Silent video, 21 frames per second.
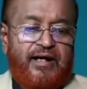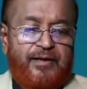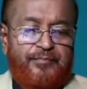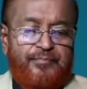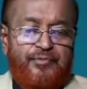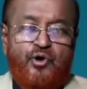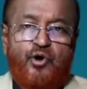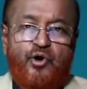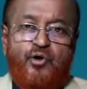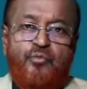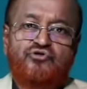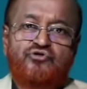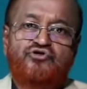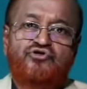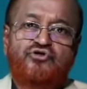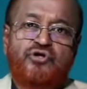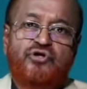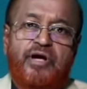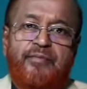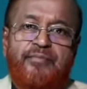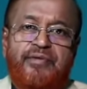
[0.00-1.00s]
আপনি আচ্ছা,
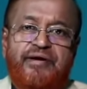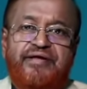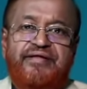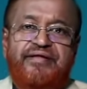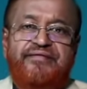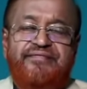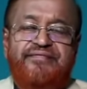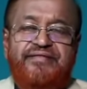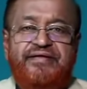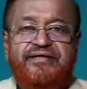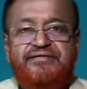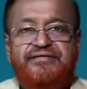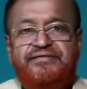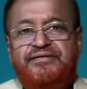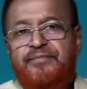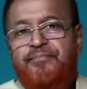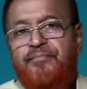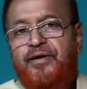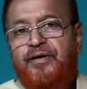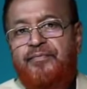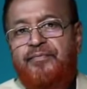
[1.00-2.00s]
অবশ্যই আচ্ছা। আমাকে দেখতে
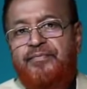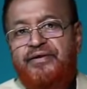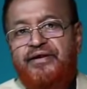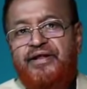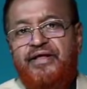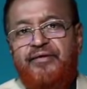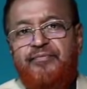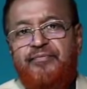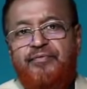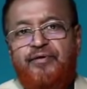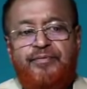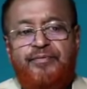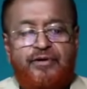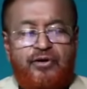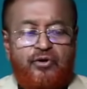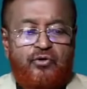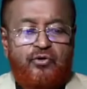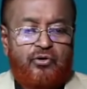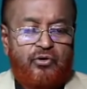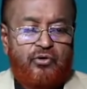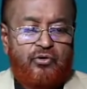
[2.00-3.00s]
পাবেন এইভাবে
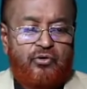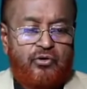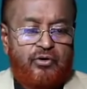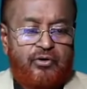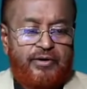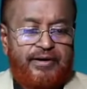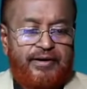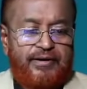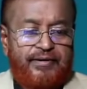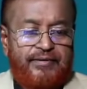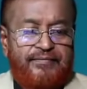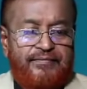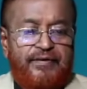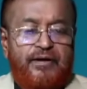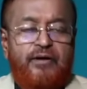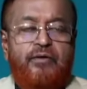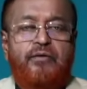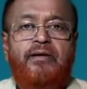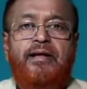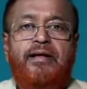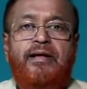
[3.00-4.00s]
কল করেন
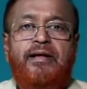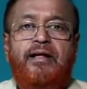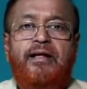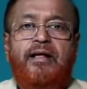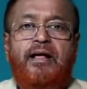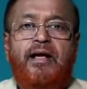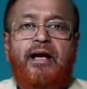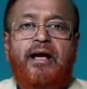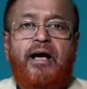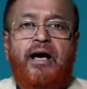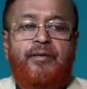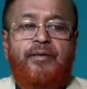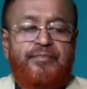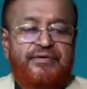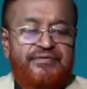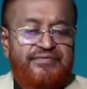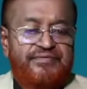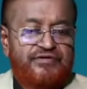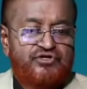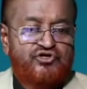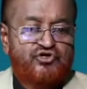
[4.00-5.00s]
তাহলে
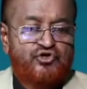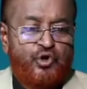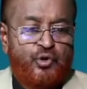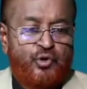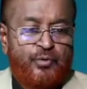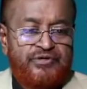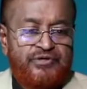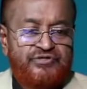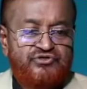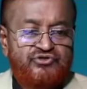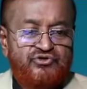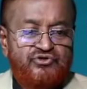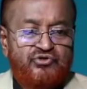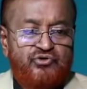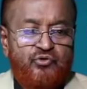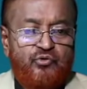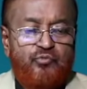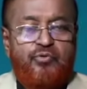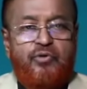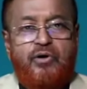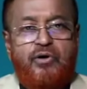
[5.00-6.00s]
আমাদের সবার জন্য
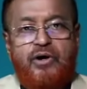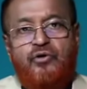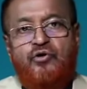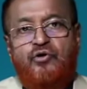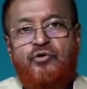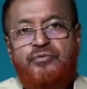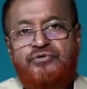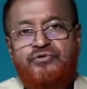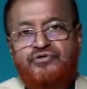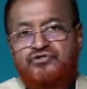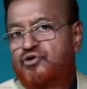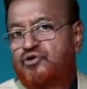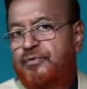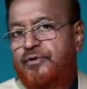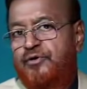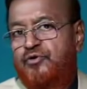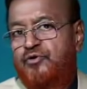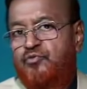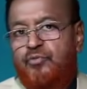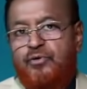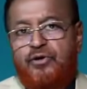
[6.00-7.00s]
উপকার হবে
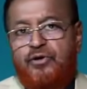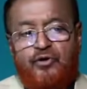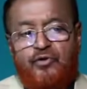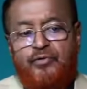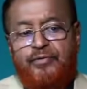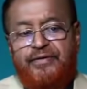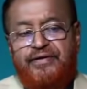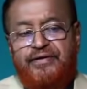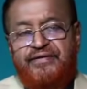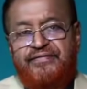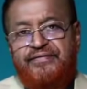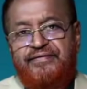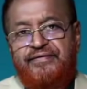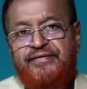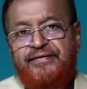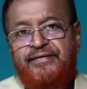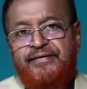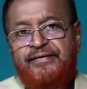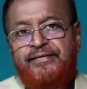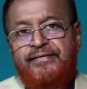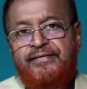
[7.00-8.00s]
সবার উপকার হবে এটাতে
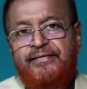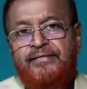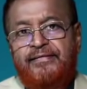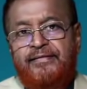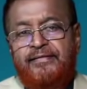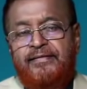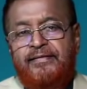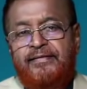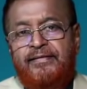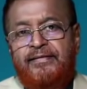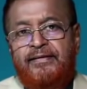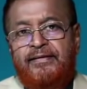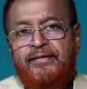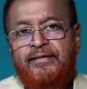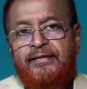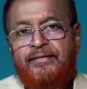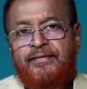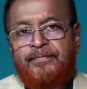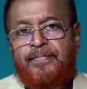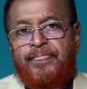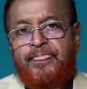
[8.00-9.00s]
আচ্ছা।
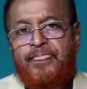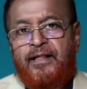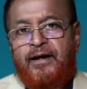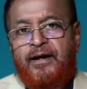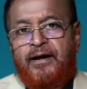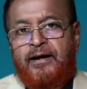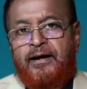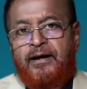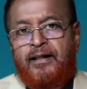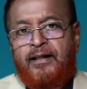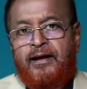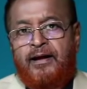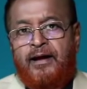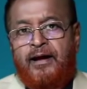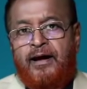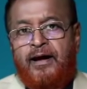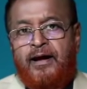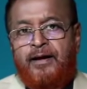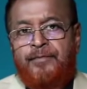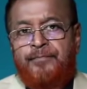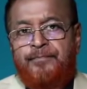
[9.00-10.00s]

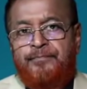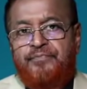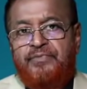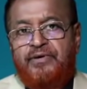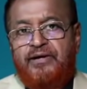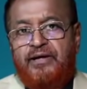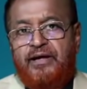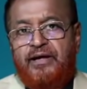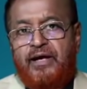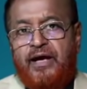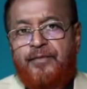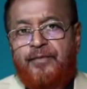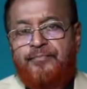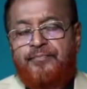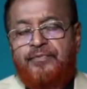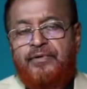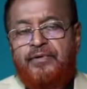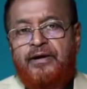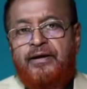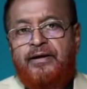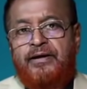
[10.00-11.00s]
আপনি
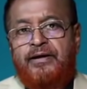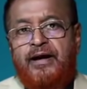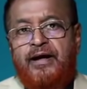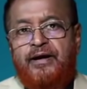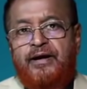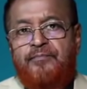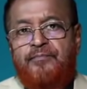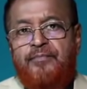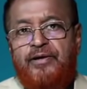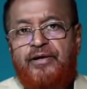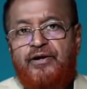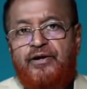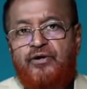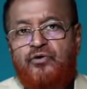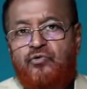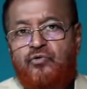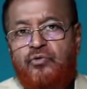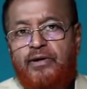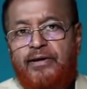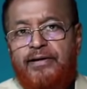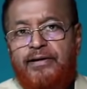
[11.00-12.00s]
আপনার ডান পায়ের
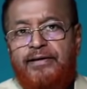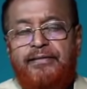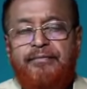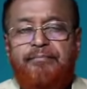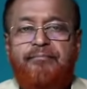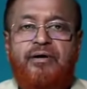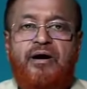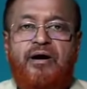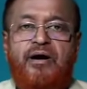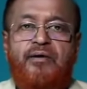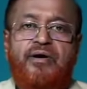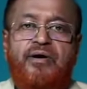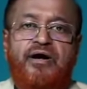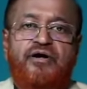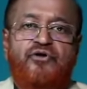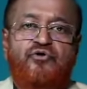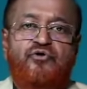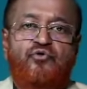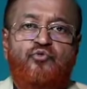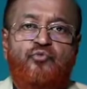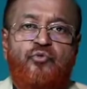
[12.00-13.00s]
গোড়ালি বাম
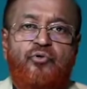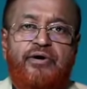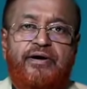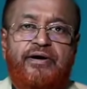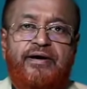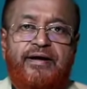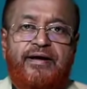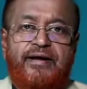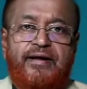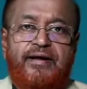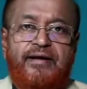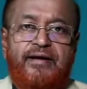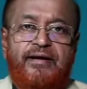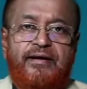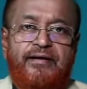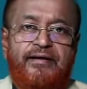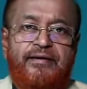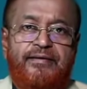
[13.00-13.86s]
হাঁটুর উপরে রাখেন